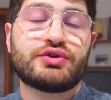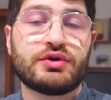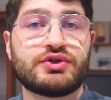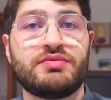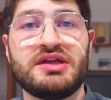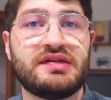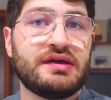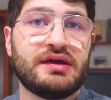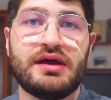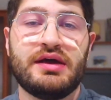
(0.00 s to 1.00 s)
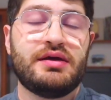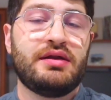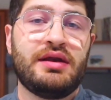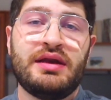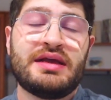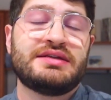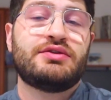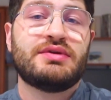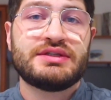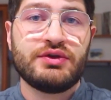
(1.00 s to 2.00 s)
scorso meeting eh, la
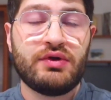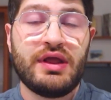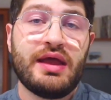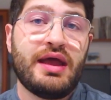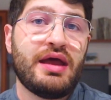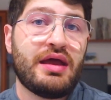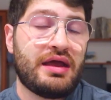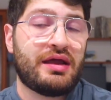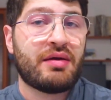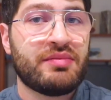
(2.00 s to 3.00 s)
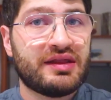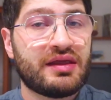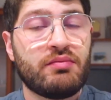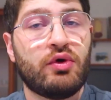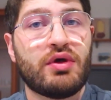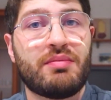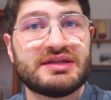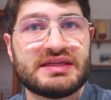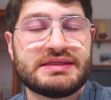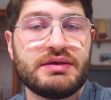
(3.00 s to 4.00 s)
situazione è cambiata in modo
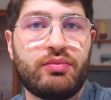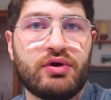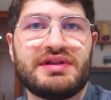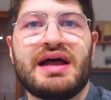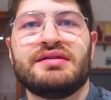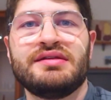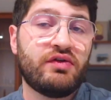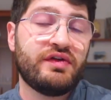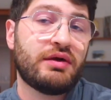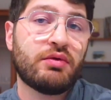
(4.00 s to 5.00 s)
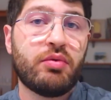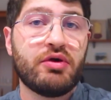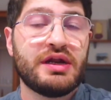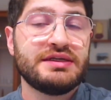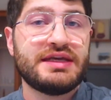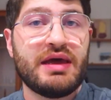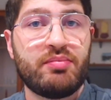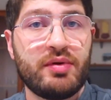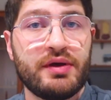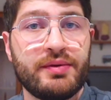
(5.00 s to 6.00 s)
abbastanza importante, lo vedremo poi nel
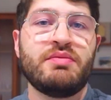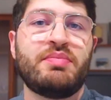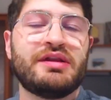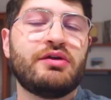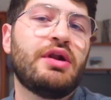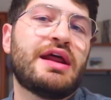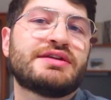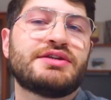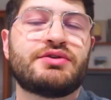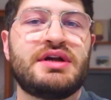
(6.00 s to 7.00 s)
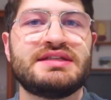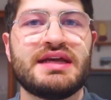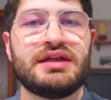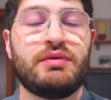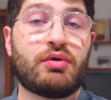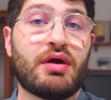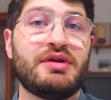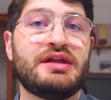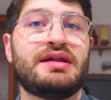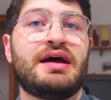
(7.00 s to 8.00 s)
SEP, in particolare si sono alzate le
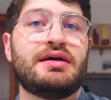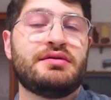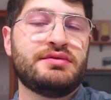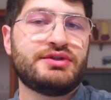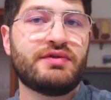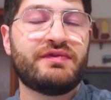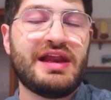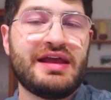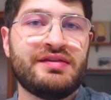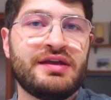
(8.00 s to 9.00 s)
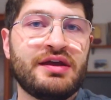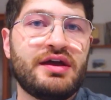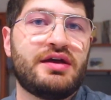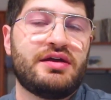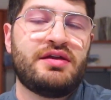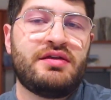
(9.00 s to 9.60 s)
probabilità di soft landing,